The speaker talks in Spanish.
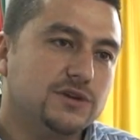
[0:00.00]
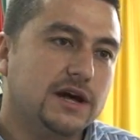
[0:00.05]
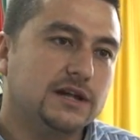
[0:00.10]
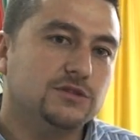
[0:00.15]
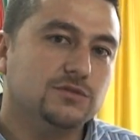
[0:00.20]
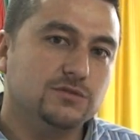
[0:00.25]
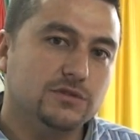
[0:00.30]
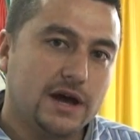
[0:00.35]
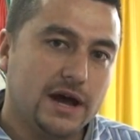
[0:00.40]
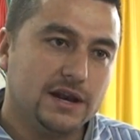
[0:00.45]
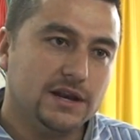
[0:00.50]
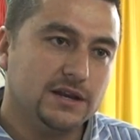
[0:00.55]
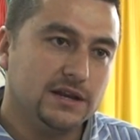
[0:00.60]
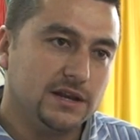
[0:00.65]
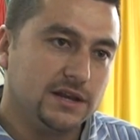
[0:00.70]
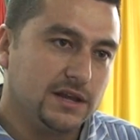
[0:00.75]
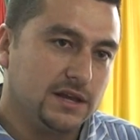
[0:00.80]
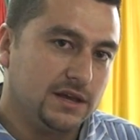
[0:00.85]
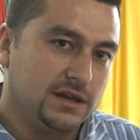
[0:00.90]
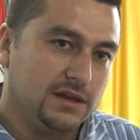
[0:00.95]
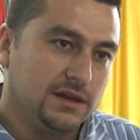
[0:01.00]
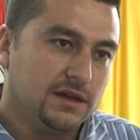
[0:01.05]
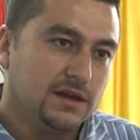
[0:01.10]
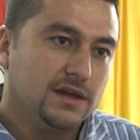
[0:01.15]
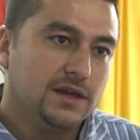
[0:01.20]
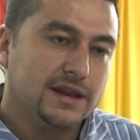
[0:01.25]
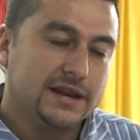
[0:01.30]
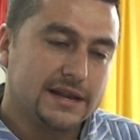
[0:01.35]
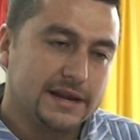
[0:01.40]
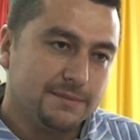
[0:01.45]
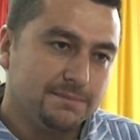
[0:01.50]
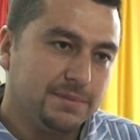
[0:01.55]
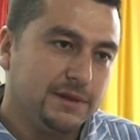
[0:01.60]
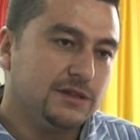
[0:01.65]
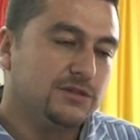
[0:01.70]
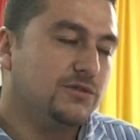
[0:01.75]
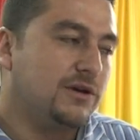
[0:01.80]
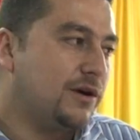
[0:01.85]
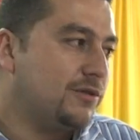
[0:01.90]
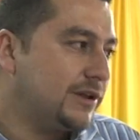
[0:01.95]
natural en el que,
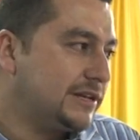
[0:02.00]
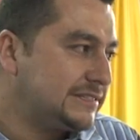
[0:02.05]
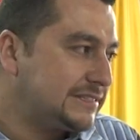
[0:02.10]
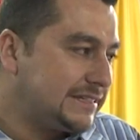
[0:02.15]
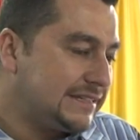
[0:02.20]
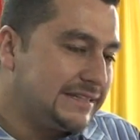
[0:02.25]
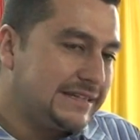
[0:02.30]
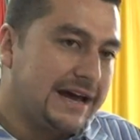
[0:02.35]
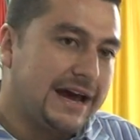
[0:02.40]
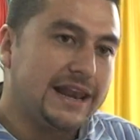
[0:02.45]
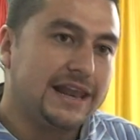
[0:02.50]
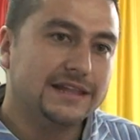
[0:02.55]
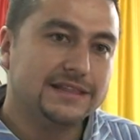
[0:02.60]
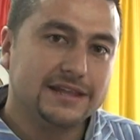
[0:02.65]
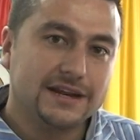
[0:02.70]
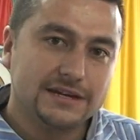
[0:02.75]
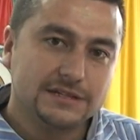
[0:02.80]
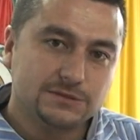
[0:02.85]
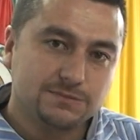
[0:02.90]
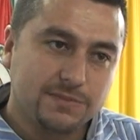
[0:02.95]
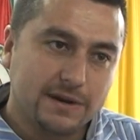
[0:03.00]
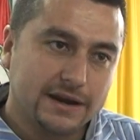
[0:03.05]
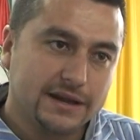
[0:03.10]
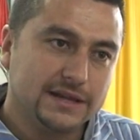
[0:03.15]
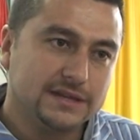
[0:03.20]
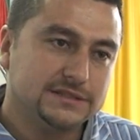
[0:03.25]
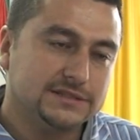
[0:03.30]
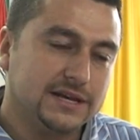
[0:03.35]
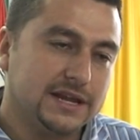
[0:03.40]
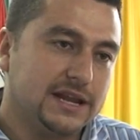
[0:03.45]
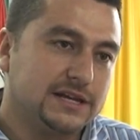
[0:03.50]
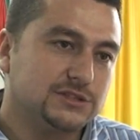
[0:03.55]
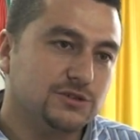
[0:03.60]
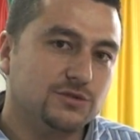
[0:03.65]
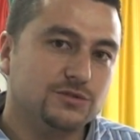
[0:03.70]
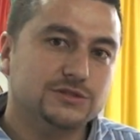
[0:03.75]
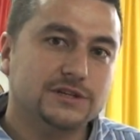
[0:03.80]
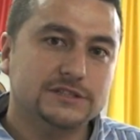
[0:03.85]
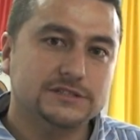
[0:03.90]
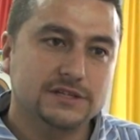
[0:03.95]
repito, la honestidad, la transparencia, las
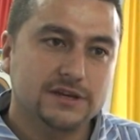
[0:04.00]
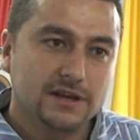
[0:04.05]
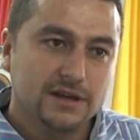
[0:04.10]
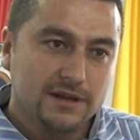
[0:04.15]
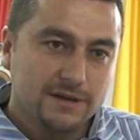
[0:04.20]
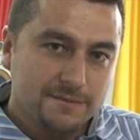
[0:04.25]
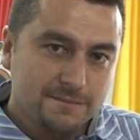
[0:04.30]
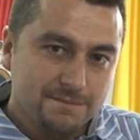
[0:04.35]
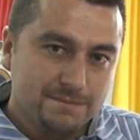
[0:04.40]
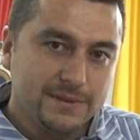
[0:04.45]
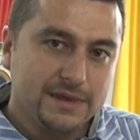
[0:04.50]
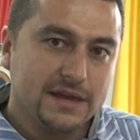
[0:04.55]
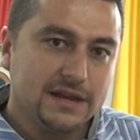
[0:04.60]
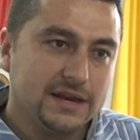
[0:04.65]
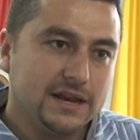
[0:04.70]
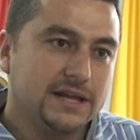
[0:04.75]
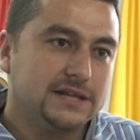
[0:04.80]
cosas bien